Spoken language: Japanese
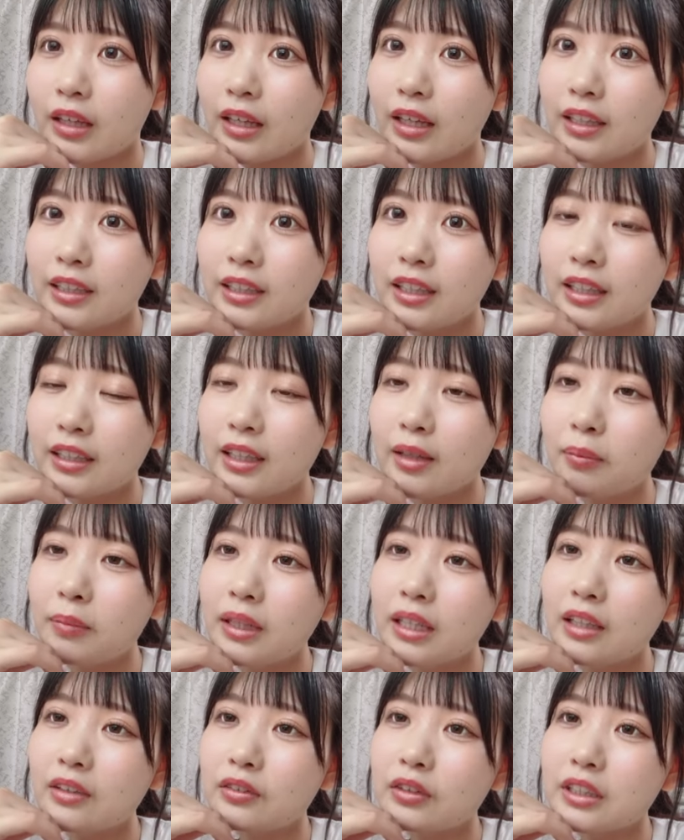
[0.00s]
え生誕
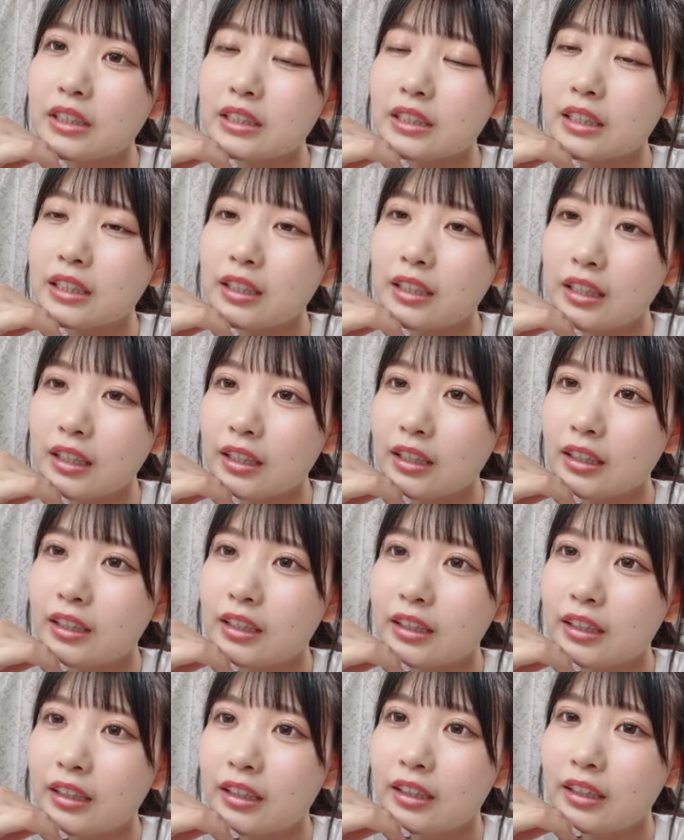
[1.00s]
まであと5日か
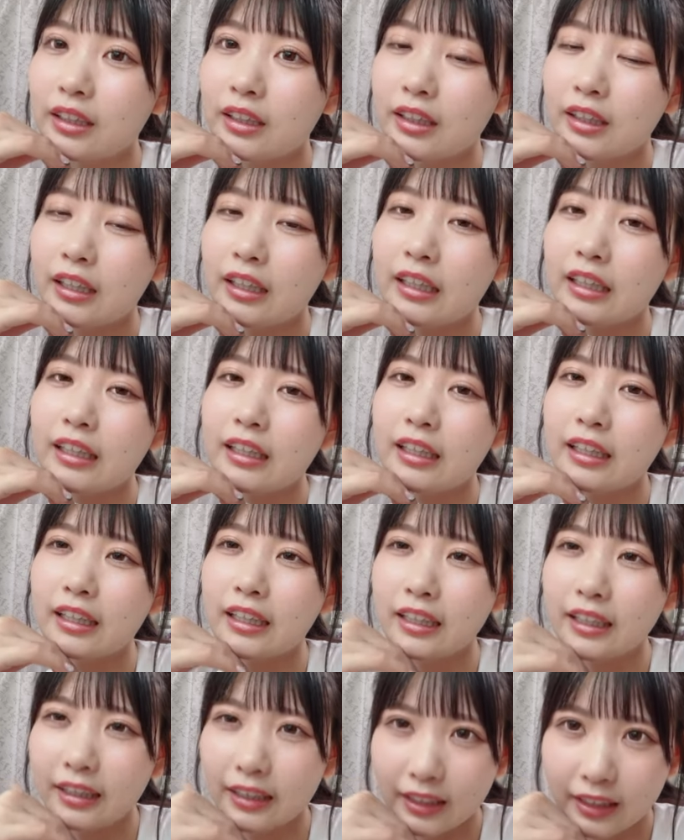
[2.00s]

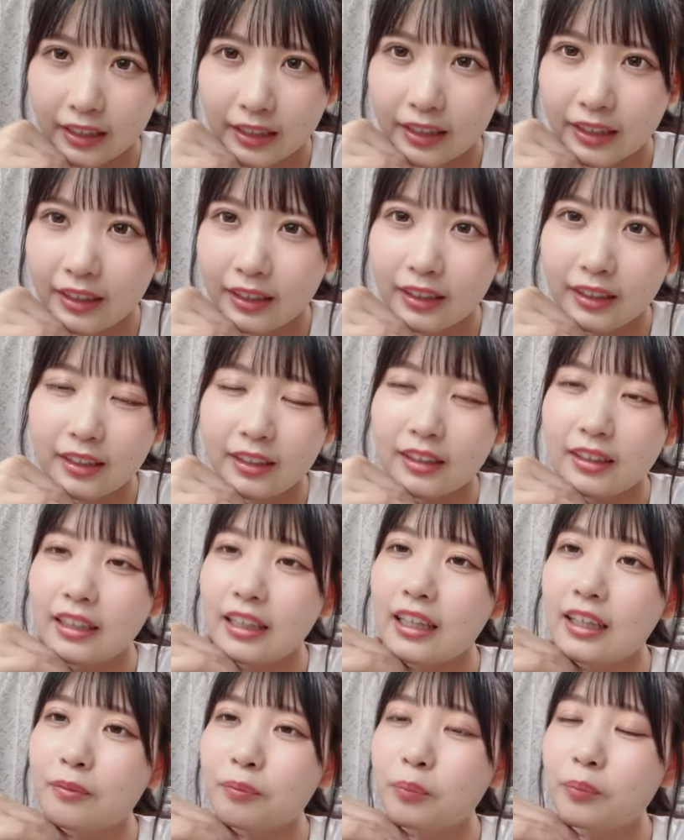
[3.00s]
早いね
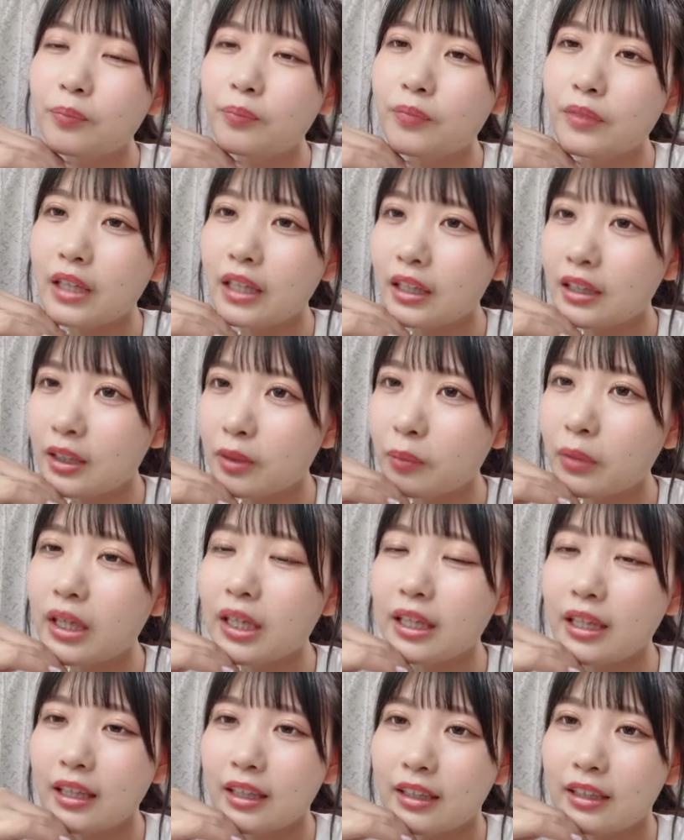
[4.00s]
なん何でも
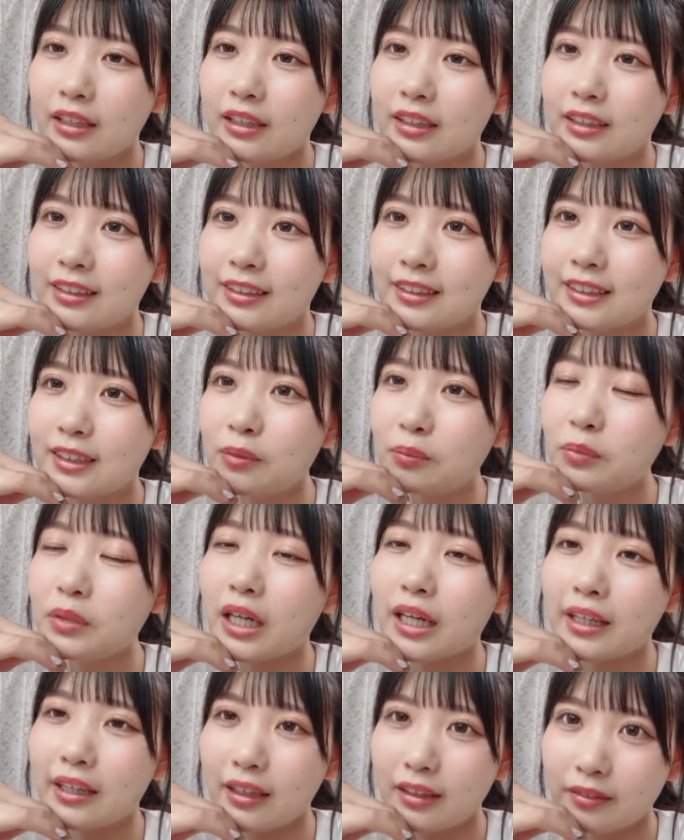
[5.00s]
早い全
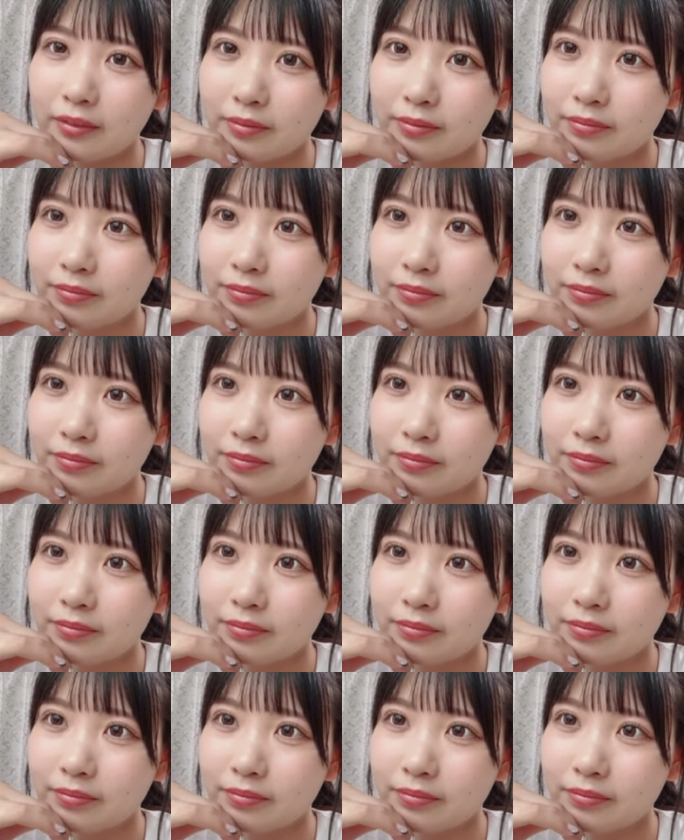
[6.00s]
部早い